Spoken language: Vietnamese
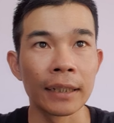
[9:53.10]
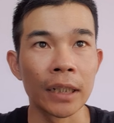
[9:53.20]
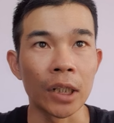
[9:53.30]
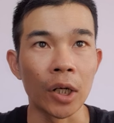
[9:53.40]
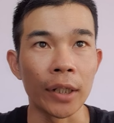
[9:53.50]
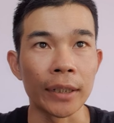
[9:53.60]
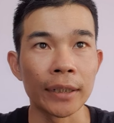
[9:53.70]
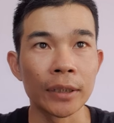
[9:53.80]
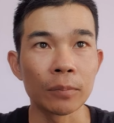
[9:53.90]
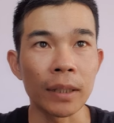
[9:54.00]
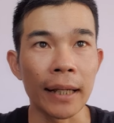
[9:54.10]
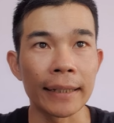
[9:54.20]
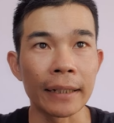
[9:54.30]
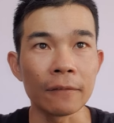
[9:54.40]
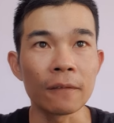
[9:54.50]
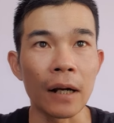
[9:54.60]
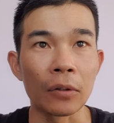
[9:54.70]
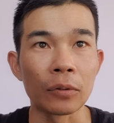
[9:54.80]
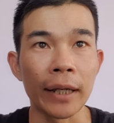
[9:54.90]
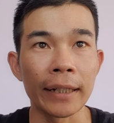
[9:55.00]
rồi chúng ta nhấn
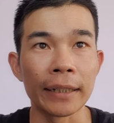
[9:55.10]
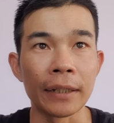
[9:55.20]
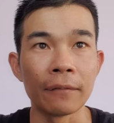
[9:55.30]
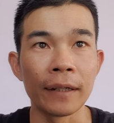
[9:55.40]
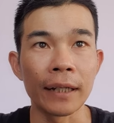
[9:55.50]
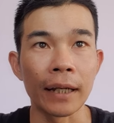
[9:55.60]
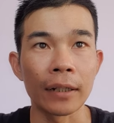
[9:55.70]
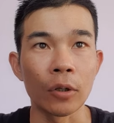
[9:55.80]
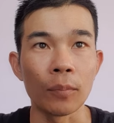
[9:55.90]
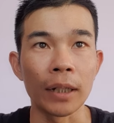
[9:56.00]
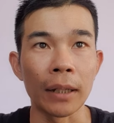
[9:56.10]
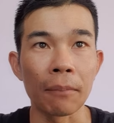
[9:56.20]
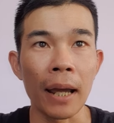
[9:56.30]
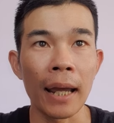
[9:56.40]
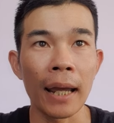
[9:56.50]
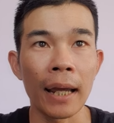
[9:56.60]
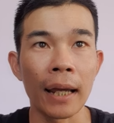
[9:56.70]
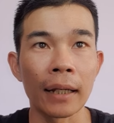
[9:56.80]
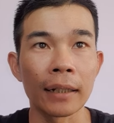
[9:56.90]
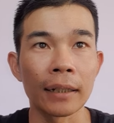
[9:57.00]
vào cái địa chỉ ví nè của mình là 3
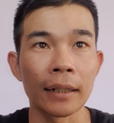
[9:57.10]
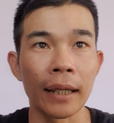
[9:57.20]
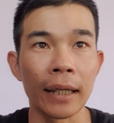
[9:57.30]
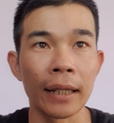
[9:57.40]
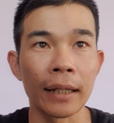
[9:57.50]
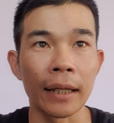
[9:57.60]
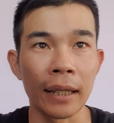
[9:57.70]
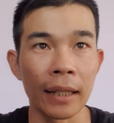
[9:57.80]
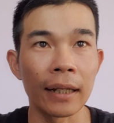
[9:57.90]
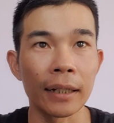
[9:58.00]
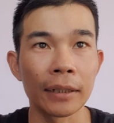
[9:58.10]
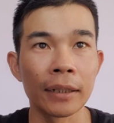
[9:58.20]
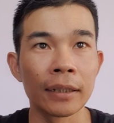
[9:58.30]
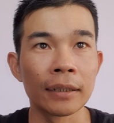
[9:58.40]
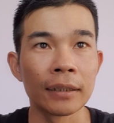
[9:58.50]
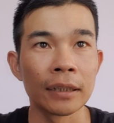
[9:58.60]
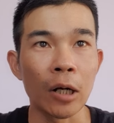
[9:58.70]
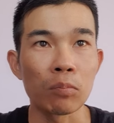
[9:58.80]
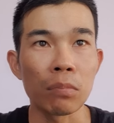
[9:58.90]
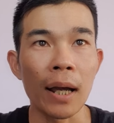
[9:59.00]
e e ha
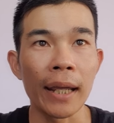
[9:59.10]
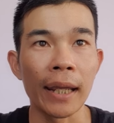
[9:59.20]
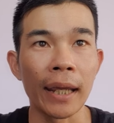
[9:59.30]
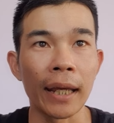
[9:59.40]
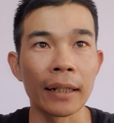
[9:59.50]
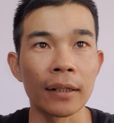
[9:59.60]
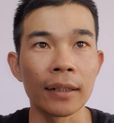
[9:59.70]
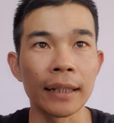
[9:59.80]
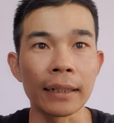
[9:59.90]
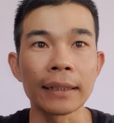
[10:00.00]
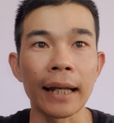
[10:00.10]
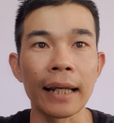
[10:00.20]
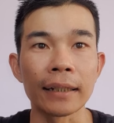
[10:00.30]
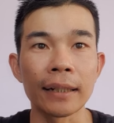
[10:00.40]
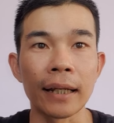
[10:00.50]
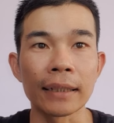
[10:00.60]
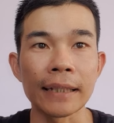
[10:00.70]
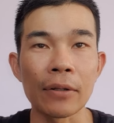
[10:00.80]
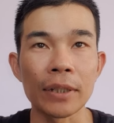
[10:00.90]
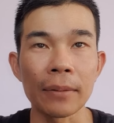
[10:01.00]
03 e nó e. nhấn cái là nó để là
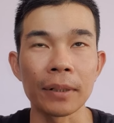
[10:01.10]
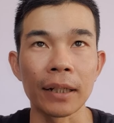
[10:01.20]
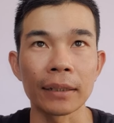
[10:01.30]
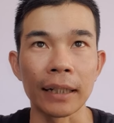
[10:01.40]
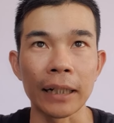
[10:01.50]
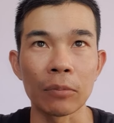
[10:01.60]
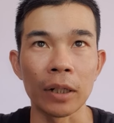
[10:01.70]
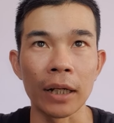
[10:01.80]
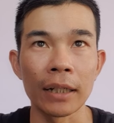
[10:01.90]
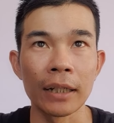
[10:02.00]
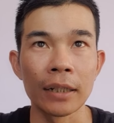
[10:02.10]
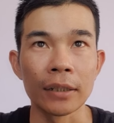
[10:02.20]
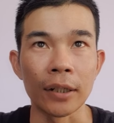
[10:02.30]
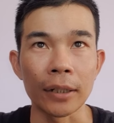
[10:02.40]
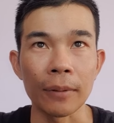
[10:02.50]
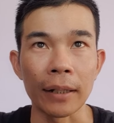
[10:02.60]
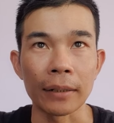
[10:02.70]
sao chép nè thành công rồi đó rồi các bạn